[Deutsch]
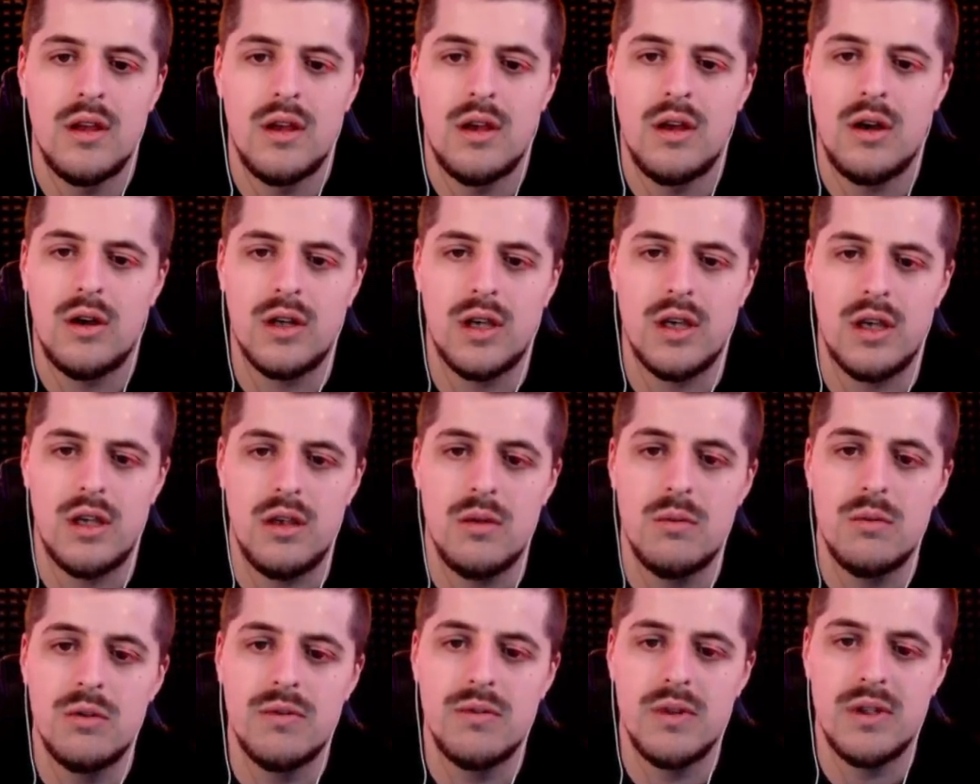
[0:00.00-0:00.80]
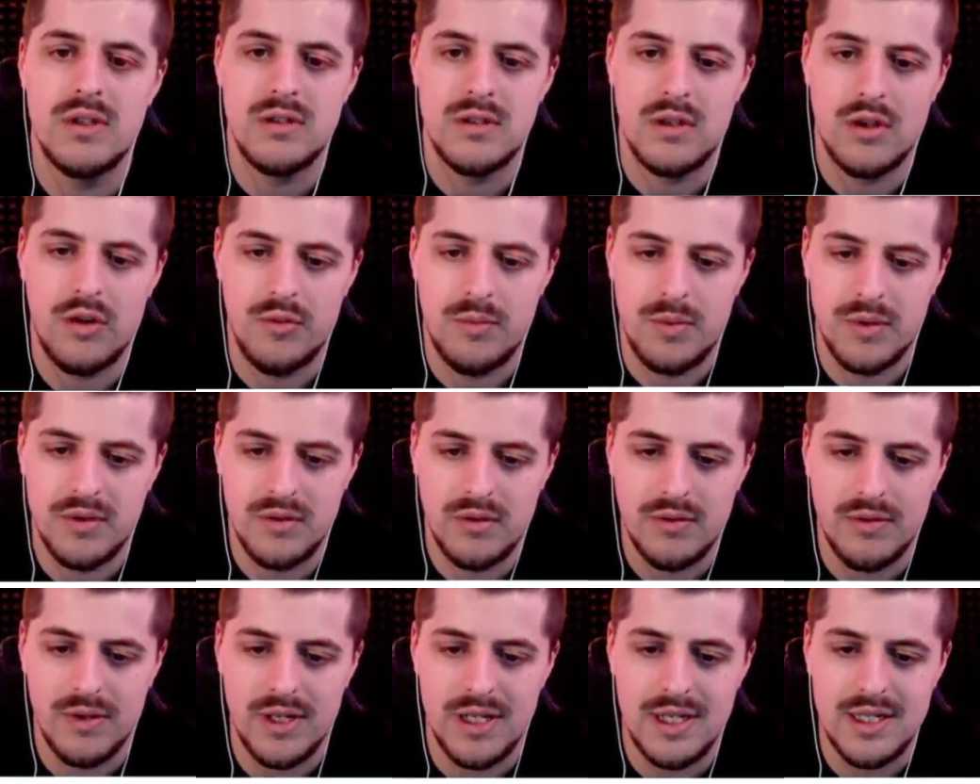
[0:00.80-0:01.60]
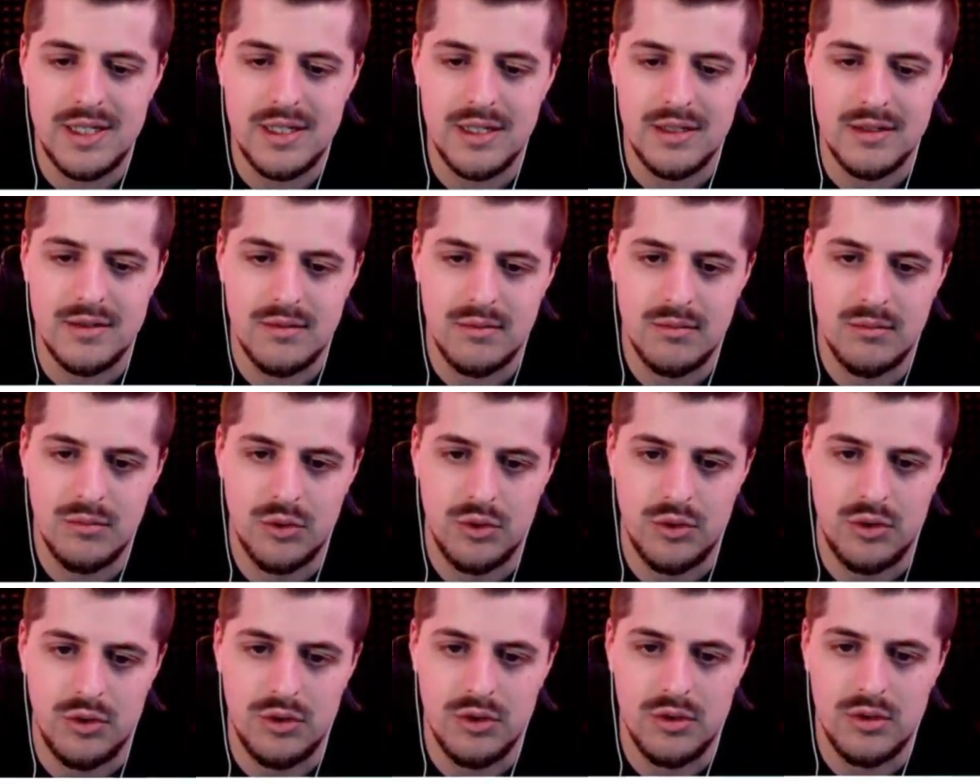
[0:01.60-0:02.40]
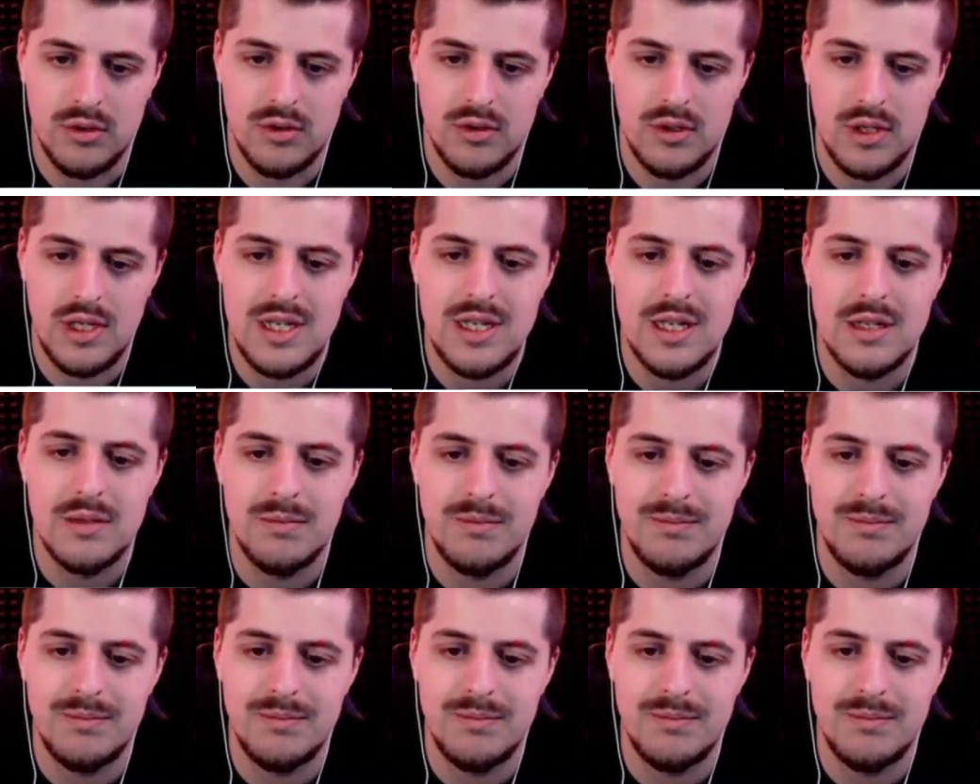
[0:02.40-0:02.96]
Okay, hier müssen wir jetzt aufpassen, dass wir nicht das, wie, nicht das